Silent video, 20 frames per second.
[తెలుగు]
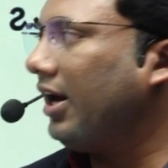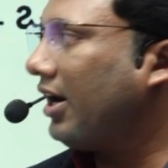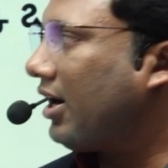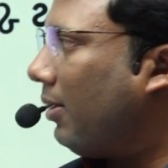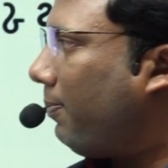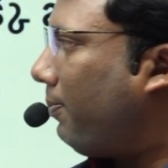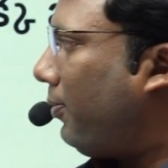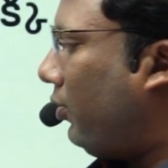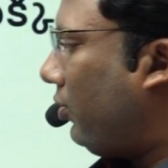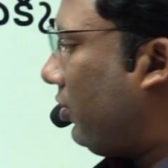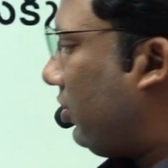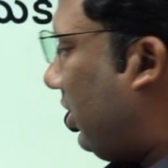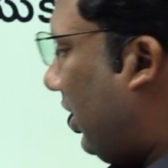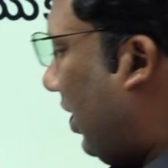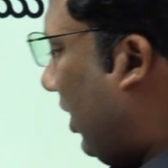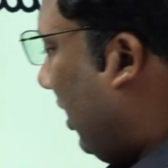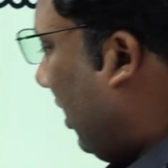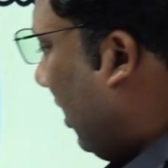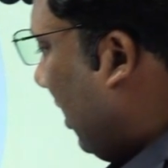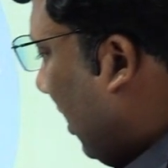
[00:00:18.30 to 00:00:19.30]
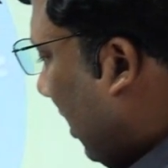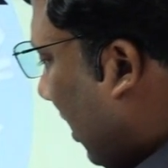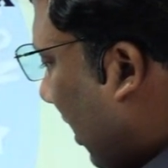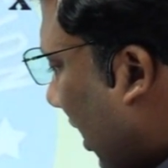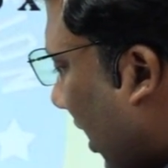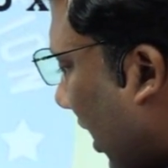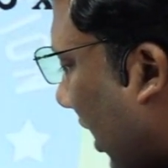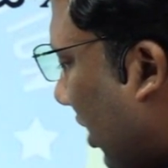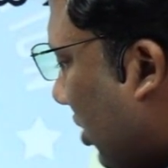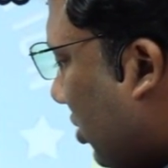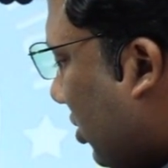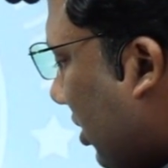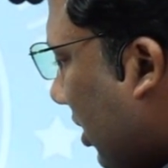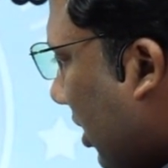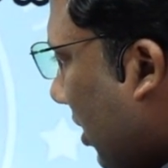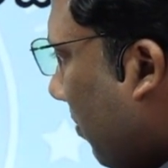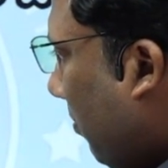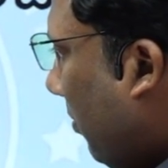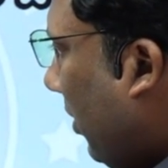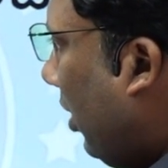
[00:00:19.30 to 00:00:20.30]
లేకపోతే రైట్
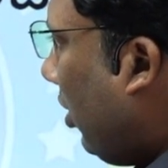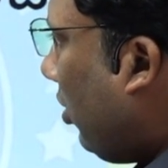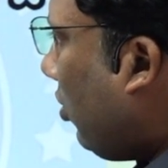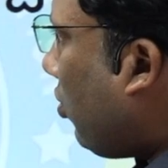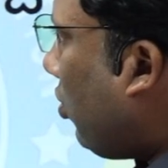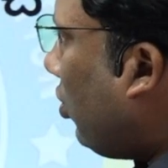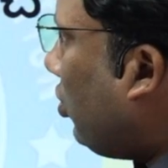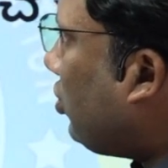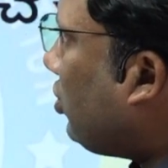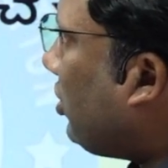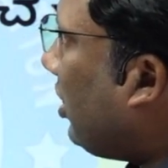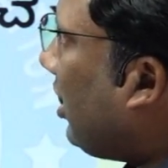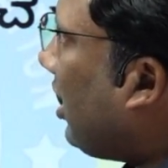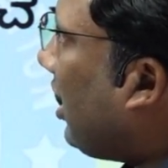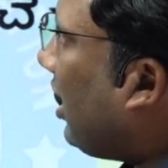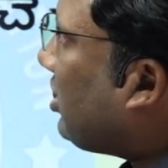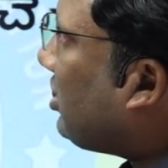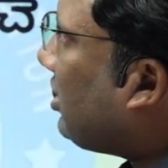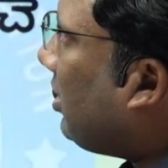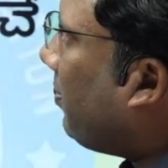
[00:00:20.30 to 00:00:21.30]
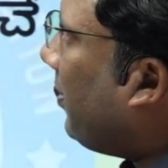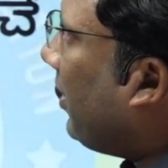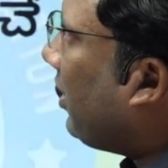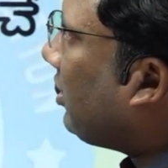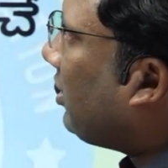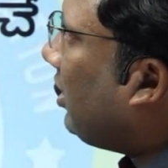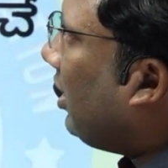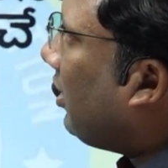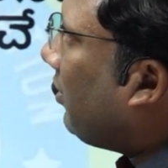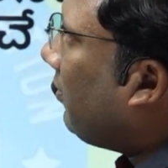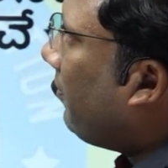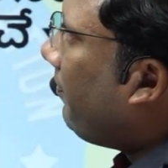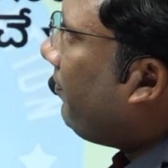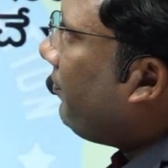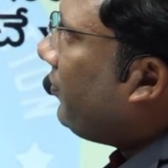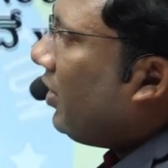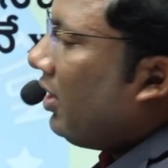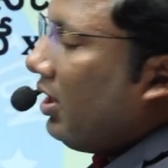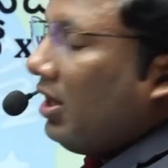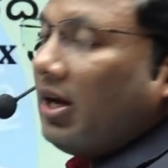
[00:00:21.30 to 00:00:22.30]
మీరు కొంచెం కష్టపడతారు
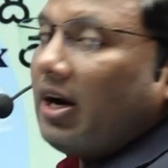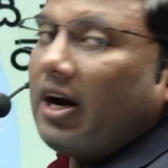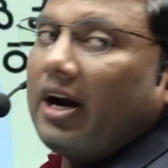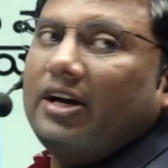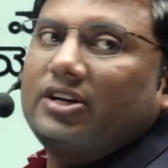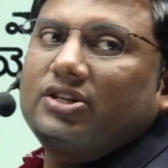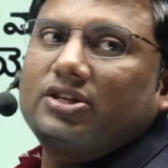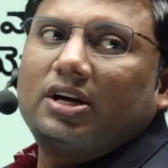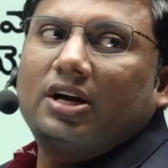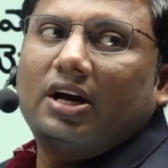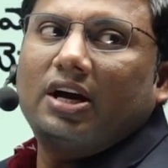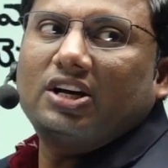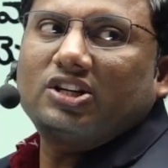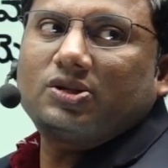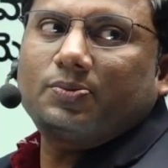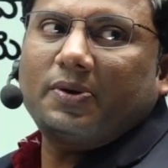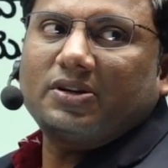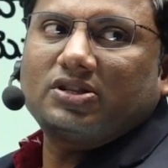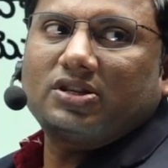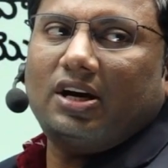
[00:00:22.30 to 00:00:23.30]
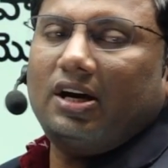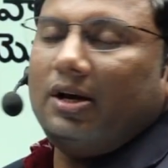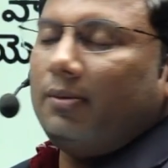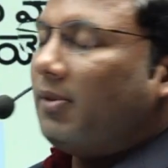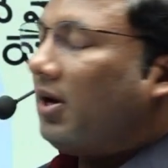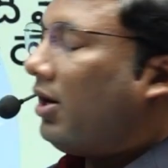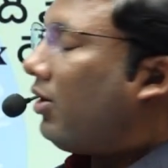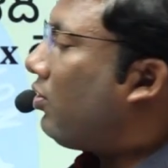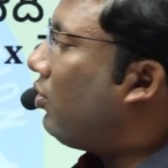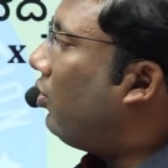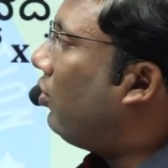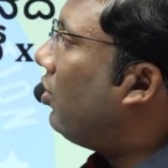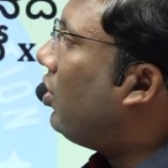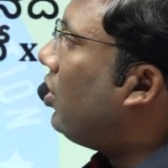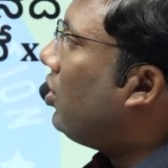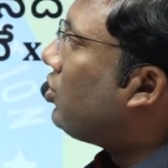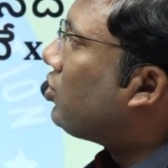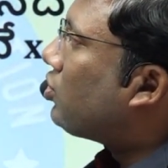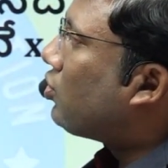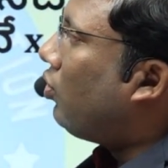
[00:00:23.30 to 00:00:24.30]
రైట్ ఎస్పెషలీ మనకు
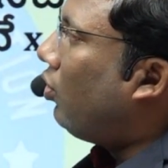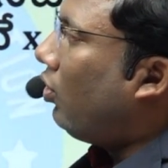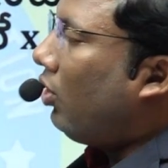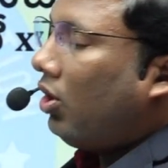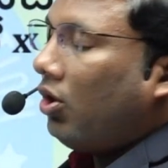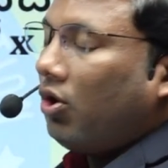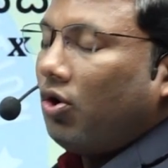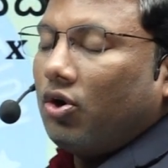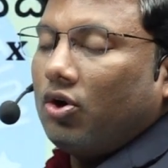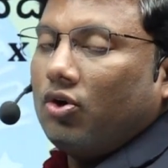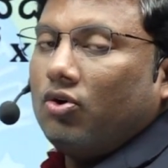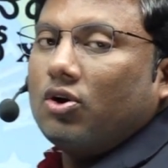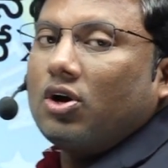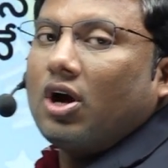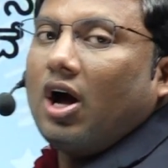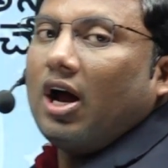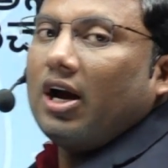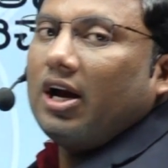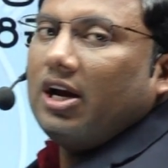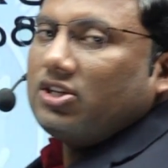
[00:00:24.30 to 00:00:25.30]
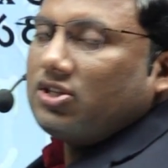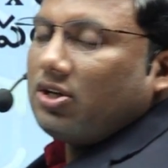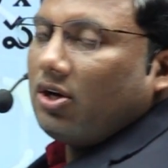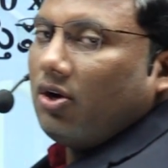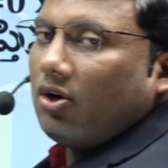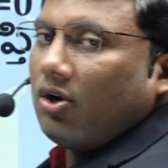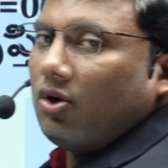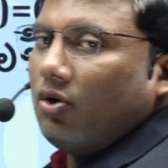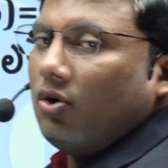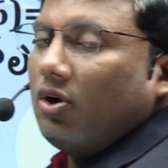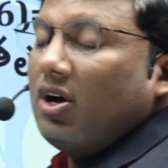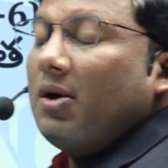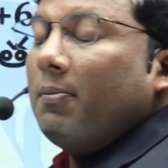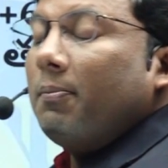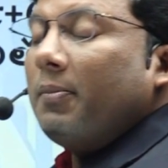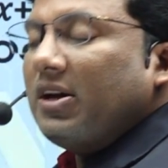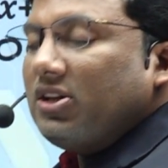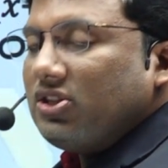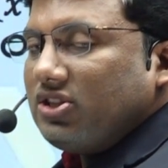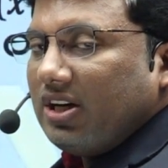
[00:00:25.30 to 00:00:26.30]
స్కూల్లోనో కాలేజ్లోనో
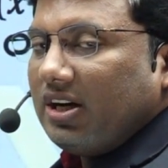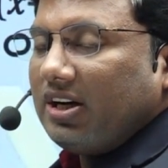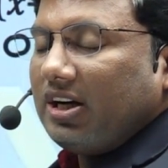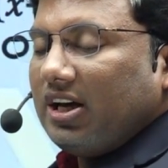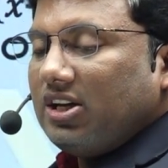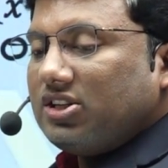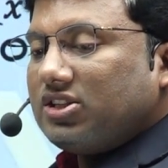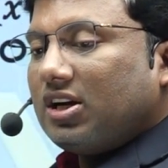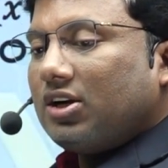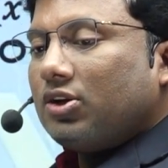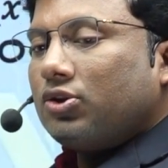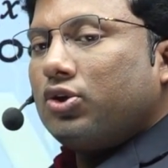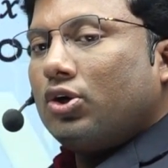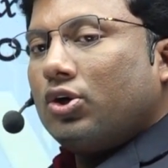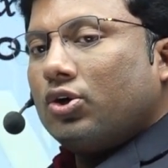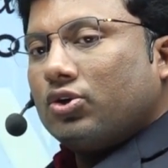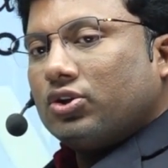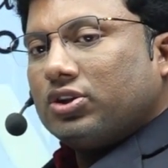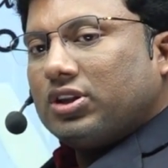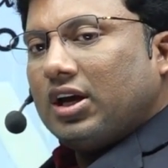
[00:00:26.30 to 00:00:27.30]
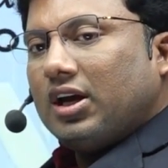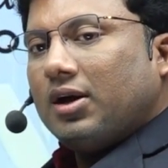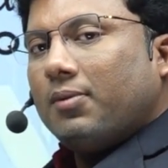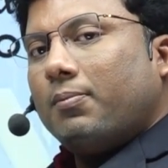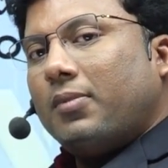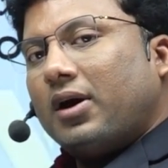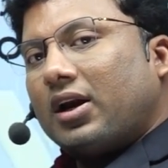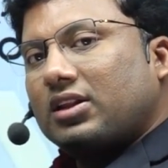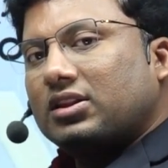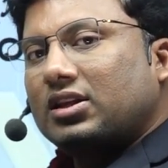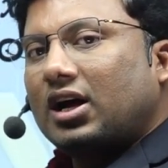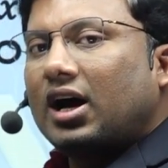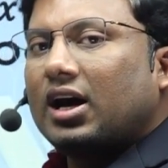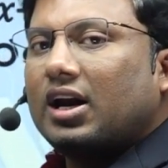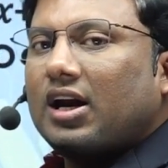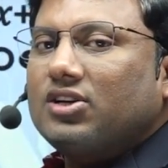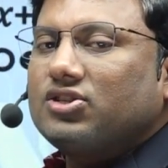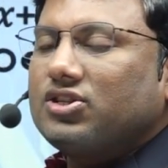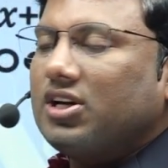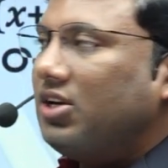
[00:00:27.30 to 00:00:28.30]
మంచి టీచర్ దొరికితే మన
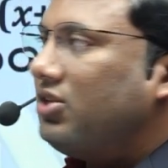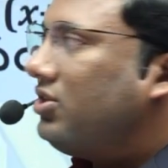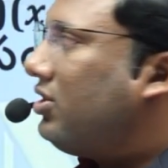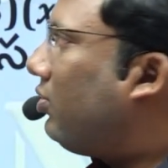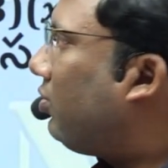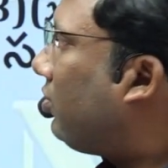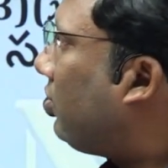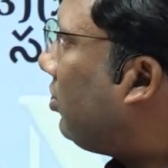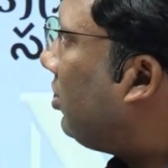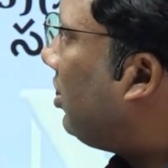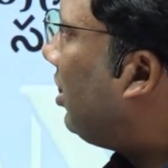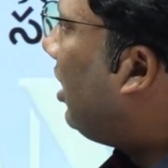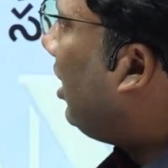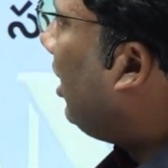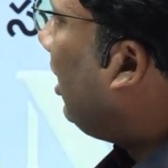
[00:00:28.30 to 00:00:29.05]
దారే చేంజ్ అవుతుంది